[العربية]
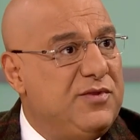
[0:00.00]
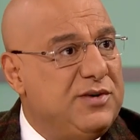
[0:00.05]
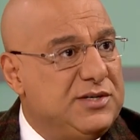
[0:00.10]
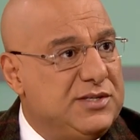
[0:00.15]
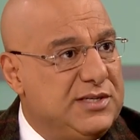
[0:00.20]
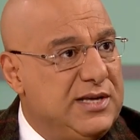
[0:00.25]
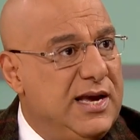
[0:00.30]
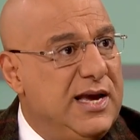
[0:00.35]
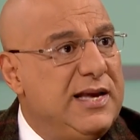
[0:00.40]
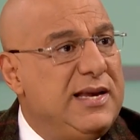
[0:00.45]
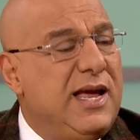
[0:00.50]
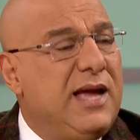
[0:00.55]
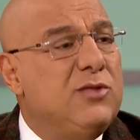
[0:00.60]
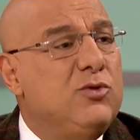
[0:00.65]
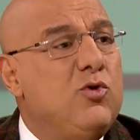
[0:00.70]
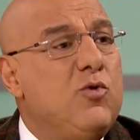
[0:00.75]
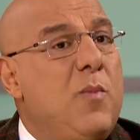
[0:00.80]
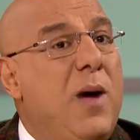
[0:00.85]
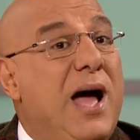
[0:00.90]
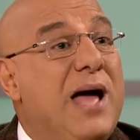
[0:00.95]
فرسان
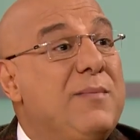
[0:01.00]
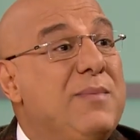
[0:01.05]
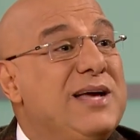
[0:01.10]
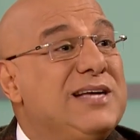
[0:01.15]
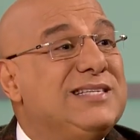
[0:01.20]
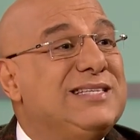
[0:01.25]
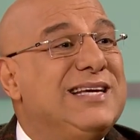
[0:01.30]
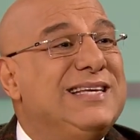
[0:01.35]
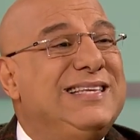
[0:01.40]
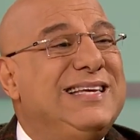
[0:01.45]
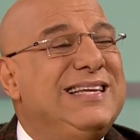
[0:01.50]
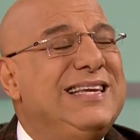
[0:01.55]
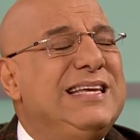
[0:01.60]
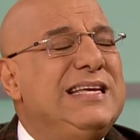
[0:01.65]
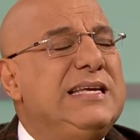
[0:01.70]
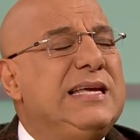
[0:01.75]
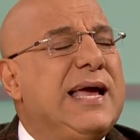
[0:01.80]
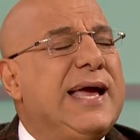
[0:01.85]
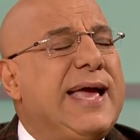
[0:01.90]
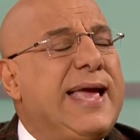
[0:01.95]
عندهم حماسه
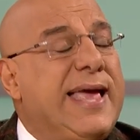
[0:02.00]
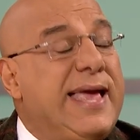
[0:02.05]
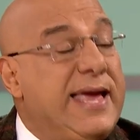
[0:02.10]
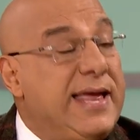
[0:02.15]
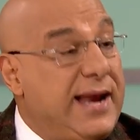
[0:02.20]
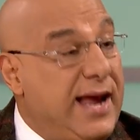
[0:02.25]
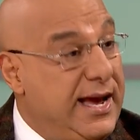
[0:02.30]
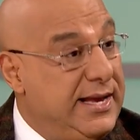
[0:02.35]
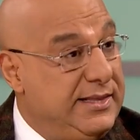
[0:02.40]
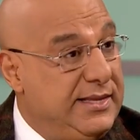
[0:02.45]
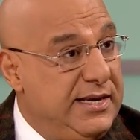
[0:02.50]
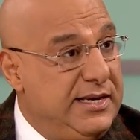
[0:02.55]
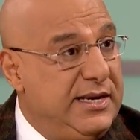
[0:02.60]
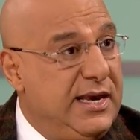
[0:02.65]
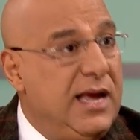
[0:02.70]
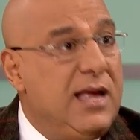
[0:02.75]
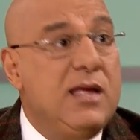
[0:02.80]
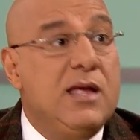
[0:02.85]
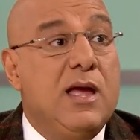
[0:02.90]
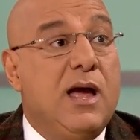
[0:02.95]
دينيه غير
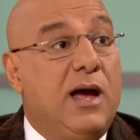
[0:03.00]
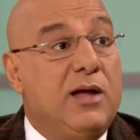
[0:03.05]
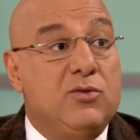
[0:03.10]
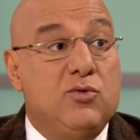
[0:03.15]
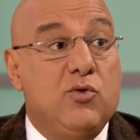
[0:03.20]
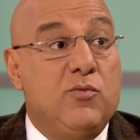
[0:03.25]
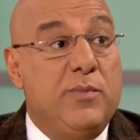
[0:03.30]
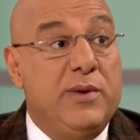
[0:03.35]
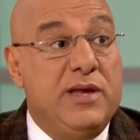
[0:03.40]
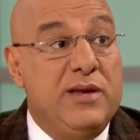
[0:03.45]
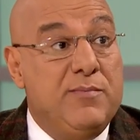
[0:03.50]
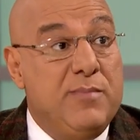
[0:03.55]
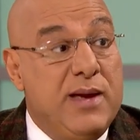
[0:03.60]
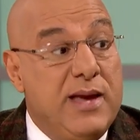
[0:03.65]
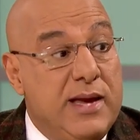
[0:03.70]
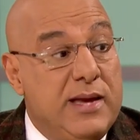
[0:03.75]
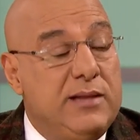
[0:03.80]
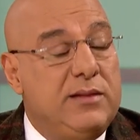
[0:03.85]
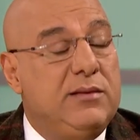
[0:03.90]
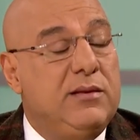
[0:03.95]
عاديه عندهم
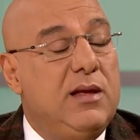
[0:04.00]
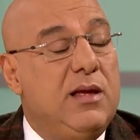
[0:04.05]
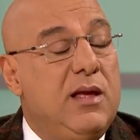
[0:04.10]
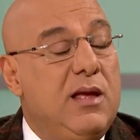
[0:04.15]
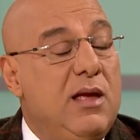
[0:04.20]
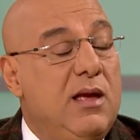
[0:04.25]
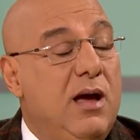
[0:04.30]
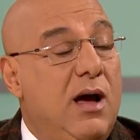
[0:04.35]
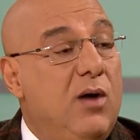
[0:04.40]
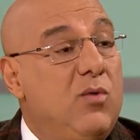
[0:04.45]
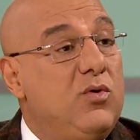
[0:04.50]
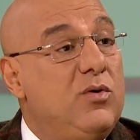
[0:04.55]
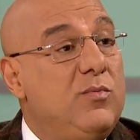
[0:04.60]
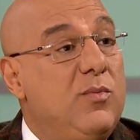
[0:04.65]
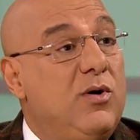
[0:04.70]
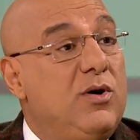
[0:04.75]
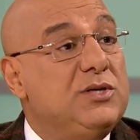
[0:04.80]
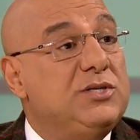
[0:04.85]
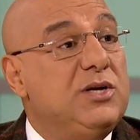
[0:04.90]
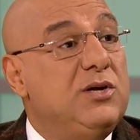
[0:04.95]
ايمان اول
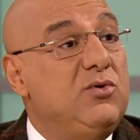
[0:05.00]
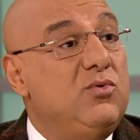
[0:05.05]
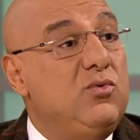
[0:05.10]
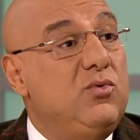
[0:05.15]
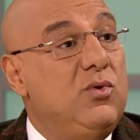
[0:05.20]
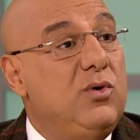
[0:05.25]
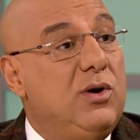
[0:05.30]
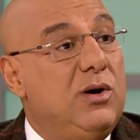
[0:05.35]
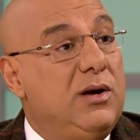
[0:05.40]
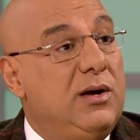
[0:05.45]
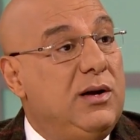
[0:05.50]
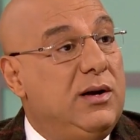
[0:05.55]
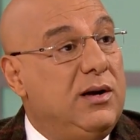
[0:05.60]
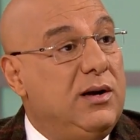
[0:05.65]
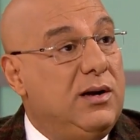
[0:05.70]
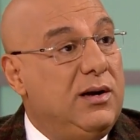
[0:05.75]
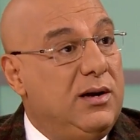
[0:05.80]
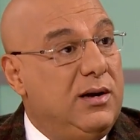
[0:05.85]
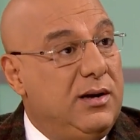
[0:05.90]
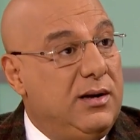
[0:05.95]
ما وصلوا
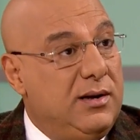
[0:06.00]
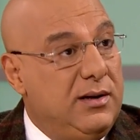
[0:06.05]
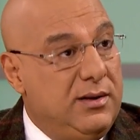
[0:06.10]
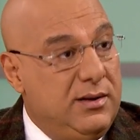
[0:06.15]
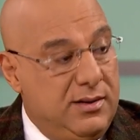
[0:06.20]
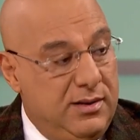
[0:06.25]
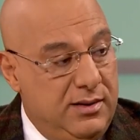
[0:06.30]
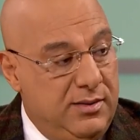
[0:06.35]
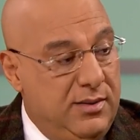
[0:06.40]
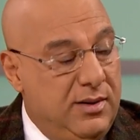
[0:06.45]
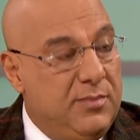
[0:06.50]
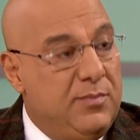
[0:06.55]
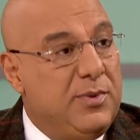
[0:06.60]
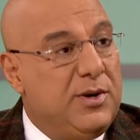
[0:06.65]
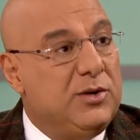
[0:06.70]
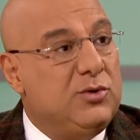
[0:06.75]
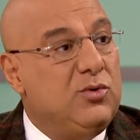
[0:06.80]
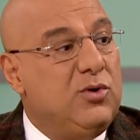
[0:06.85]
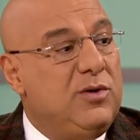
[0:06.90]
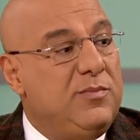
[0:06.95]
آه
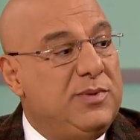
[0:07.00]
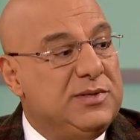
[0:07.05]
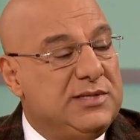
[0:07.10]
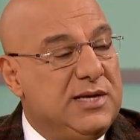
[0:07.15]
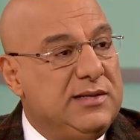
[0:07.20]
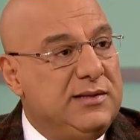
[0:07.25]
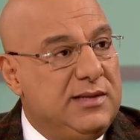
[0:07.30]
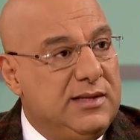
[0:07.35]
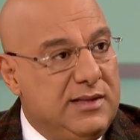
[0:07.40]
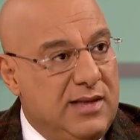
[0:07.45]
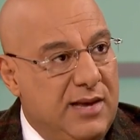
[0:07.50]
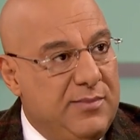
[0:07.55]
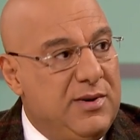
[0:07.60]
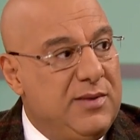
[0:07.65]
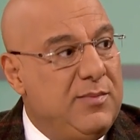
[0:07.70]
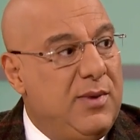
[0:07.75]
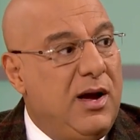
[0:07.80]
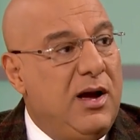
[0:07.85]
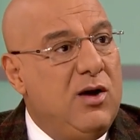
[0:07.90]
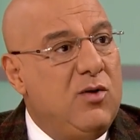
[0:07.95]
الامبراطور البيزنطي
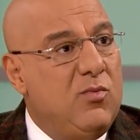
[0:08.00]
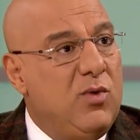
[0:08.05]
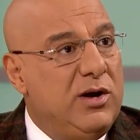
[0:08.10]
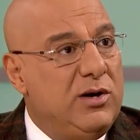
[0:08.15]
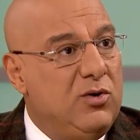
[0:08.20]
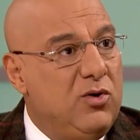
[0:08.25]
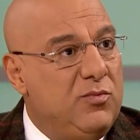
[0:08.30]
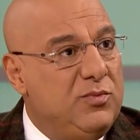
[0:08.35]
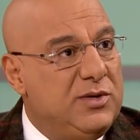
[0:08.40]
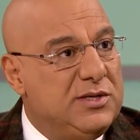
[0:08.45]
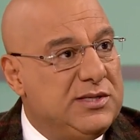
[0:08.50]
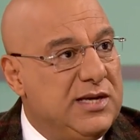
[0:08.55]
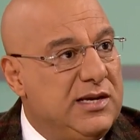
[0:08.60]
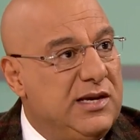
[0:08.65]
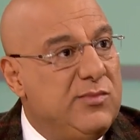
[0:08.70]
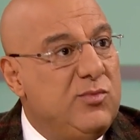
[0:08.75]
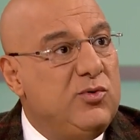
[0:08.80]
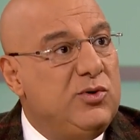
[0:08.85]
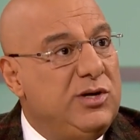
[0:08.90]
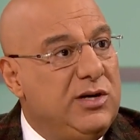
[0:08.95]
اتقابل معاهم وقال لهم
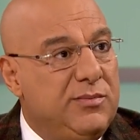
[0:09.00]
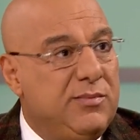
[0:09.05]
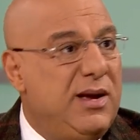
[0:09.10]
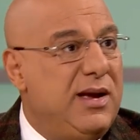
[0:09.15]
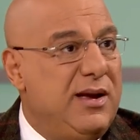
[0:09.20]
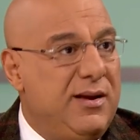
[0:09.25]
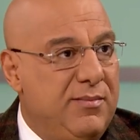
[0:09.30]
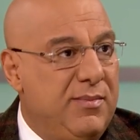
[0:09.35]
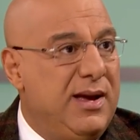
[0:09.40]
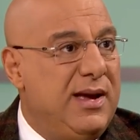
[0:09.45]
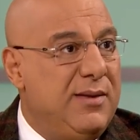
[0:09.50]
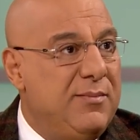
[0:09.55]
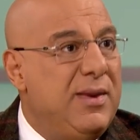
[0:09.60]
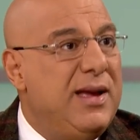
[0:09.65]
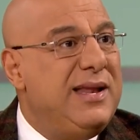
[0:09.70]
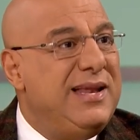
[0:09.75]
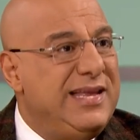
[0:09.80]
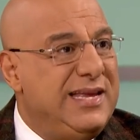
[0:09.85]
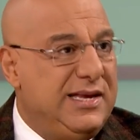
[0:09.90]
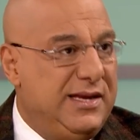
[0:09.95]
تسلموني ما ما,
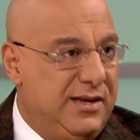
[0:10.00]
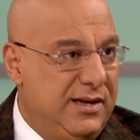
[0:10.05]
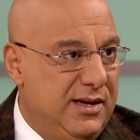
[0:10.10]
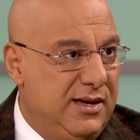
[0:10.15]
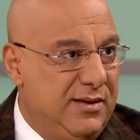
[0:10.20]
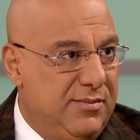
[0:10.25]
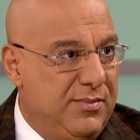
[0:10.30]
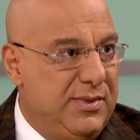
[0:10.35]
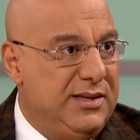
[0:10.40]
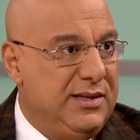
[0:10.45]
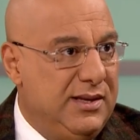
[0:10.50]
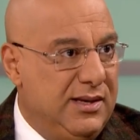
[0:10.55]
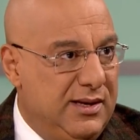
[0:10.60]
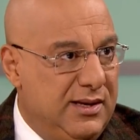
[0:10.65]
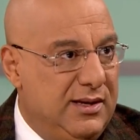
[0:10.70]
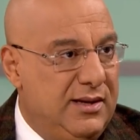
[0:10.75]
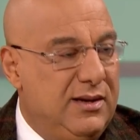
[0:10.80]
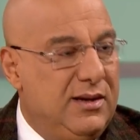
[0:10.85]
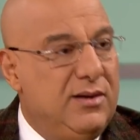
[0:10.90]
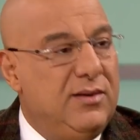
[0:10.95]
ما لي من
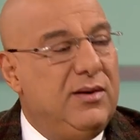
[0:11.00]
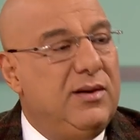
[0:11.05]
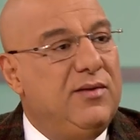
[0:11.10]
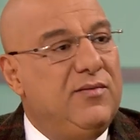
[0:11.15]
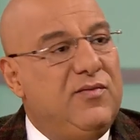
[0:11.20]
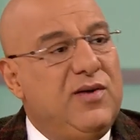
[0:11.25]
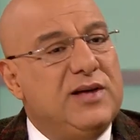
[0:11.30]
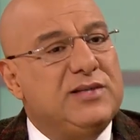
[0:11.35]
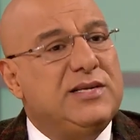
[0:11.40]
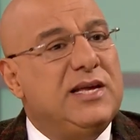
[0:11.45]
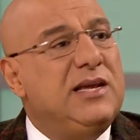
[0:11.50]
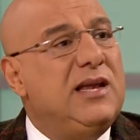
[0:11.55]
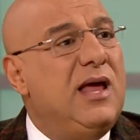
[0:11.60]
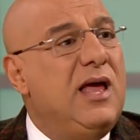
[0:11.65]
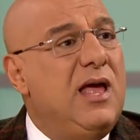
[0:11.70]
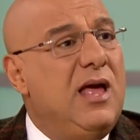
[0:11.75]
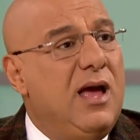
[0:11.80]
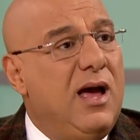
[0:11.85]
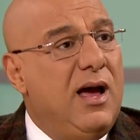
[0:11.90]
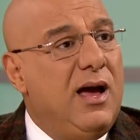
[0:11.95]
فسل
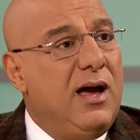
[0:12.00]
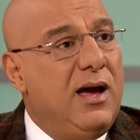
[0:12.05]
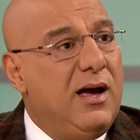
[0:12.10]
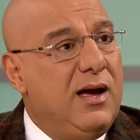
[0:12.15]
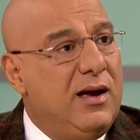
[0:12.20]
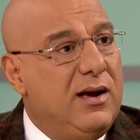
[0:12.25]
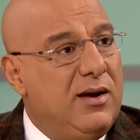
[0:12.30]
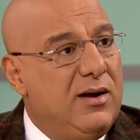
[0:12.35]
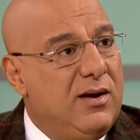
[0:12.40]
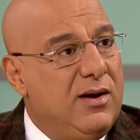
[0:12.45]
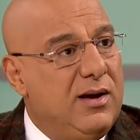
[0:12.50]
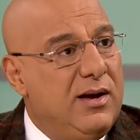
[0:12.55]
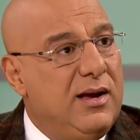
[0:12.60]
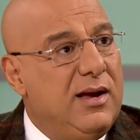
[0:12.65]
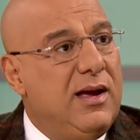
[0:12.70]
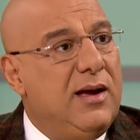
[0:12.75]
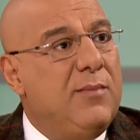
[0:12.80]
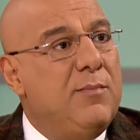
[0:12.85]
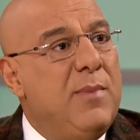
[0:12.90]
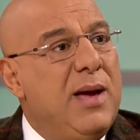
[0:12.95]
سلموه
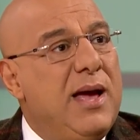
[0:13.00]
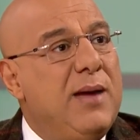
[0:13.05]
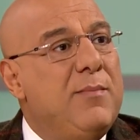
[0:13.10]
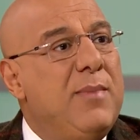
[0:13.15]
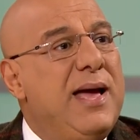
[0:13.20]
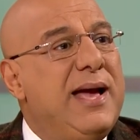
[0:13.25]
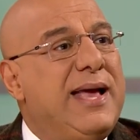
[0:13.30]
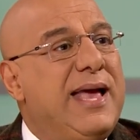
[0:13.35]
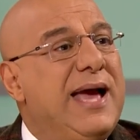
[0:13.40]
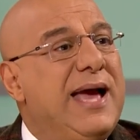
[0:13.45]
ايه مالي. ما, ما